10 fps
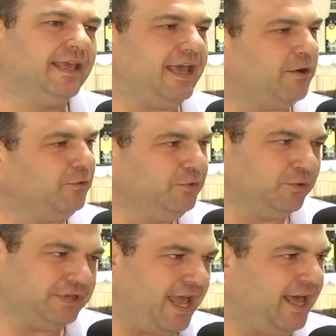que é com
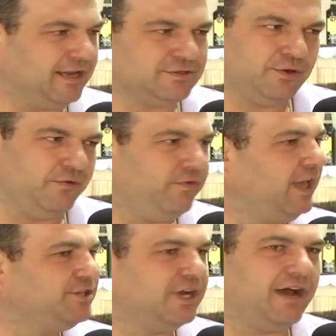Nutella,
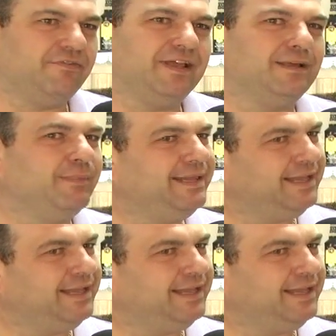sorvete, café também